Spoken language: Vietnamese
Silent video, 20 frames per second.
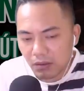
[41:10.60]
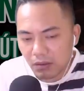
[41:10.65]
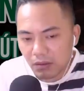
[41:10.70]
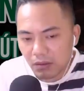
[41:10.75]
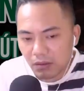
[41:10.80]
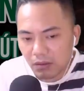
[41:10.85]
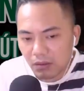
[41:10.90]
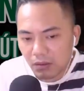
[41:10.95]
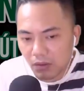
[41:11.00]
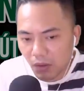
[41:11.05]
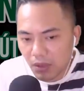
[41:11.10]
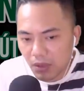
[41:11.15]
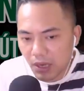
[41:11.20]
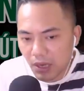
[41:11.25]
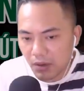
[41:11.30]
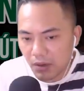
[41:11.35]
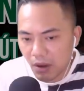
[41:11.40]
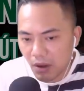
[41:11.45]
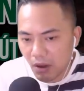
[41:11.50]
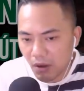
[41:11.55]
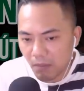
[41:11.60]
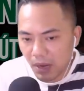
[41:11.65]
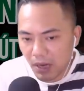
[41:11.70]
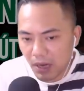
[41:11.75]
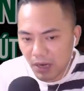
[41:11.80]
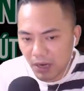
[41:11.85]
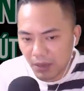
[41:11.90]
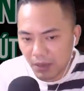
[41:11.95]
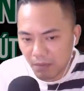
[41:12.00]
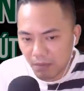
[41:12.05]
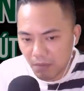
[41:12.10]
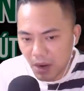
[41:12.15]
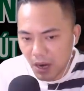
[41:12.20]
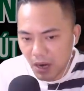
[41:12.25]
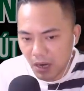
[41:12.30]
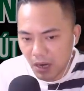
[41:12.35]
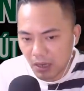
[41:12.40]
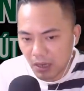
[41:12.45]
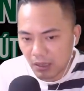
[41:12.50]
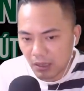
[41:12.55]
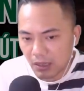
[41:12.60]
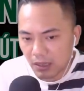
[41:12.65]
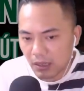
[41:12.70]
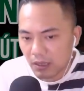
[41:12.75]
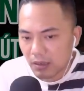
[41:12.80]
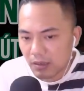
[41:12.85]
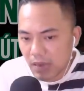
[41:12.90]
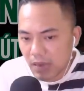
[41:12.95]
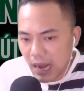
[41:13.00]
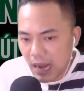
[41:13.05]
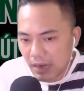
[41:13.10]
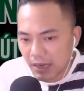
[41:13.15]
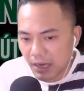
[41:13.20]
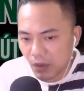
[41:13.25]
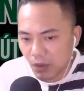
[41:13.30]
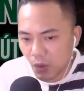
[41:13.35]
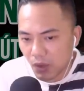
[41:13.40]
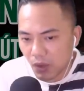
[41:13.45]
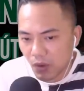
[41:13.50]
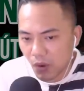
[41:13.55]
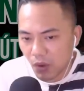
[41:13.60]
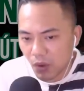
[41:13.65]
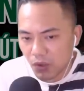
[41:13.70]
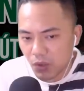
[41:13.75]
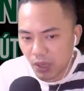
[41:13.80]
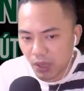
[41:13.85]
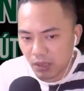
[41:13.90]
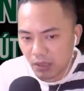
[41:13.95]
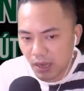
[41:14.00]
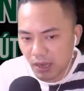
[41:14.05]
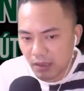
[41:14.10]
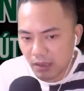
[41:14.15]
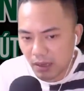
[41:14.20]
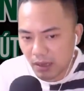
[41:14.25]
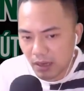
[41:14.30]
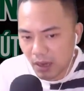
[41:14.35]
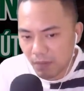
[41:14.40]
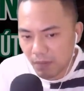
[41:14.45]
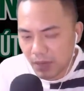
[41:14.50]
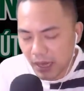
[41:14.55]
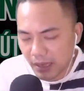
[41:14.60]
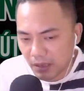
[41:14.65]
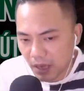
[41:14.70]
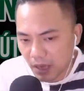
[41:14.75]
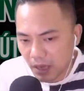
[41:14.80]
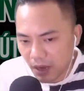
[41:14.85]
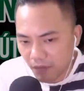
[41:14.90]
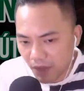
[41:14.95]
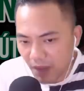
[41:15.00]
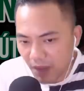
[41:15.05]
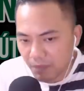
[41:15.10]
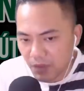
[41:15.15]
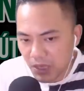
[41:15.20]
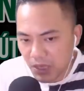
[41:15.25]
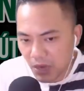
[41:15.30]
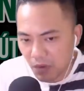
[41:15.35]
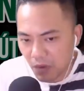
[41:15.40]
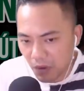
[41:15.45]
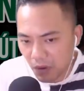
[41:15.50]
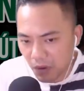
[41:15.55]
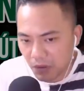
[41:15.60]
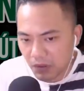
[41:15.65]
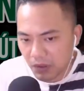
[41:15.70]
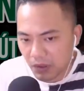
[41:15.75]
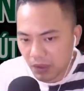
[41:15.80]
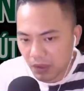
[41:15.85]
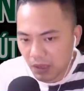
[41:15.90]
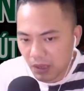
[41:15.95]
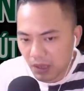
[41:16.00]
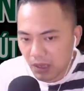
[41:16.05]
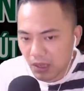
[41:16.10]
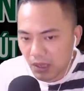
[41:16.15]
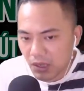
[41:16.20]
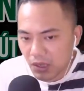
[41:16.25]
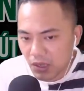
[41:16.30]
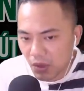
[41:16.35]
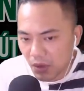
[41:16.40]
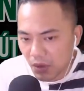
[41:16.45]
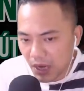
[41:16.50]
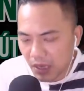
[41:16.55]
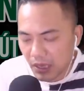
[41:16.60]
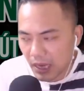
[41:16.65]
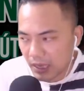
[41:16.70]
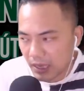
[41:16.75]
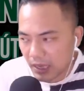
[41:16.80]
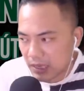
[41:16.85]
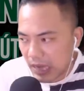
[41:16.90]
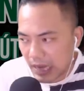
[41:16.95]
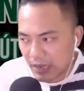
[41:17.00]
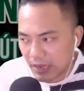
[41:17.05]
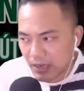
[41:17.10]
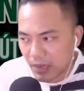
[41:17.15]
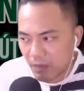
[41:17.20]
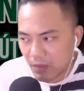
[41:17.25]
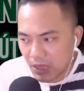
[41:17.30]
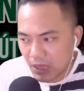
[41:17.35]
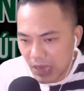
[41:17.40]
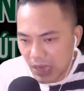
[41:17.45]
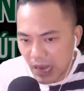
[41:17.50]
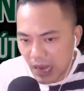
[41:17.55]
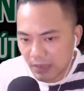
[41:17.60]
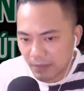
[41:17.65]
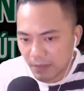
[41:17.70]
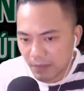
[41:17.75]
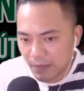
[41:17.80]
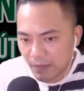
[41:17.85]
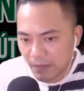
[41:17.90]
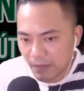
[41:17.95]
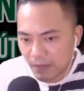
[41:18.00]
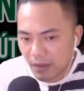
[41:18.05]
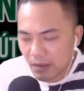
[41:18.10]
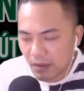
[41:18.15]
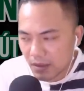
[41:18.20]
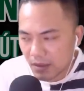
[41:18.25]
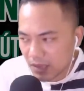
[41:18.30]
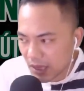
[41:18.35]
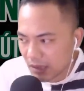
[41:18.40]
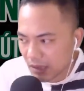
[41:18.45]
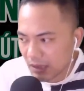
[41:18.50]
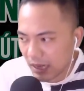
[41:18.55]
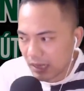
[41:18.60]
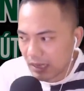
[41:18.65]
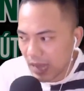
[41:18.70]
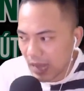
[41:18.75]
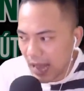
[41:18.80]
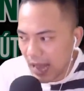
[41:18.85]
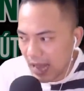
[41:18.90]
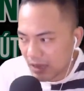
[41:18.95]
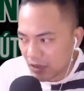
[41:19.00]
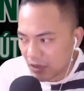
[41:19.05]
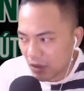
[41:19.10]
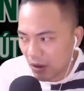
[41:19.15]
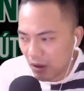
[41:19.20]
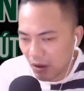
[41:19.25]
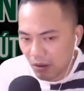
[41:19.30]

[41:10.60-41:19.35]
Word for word: tôi nhân đó mà lên bờ, đang định luân hồi chuyển thế thì gặp cảnh thầy Pháp triệu hồn, cho nên nghịch dại chiếm xác. Xin thầy tha cho.